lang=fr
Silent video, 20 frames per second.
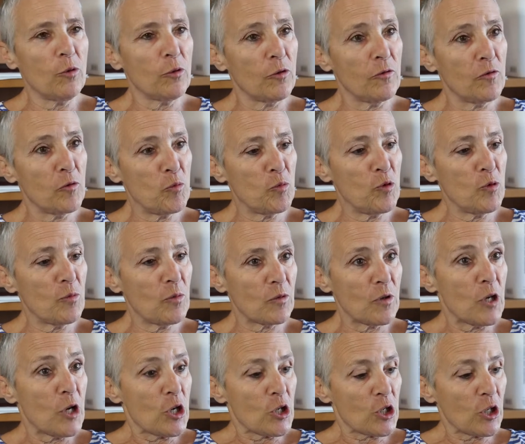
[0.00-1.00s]
on ne veut plus
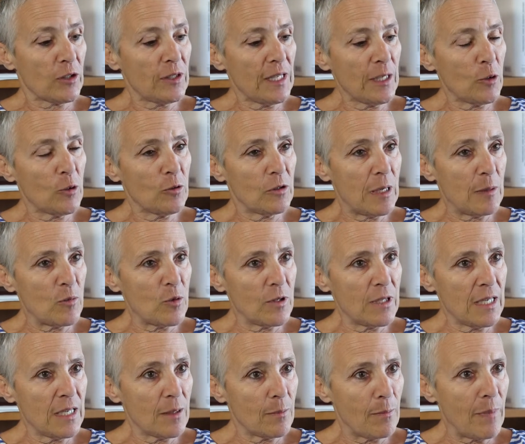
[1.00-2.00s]
chanter que de la
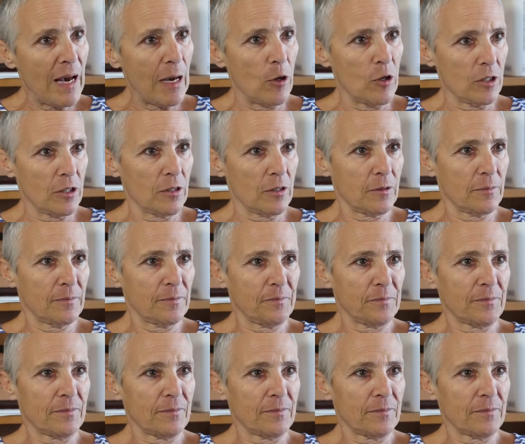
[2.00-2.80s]
musique baroque.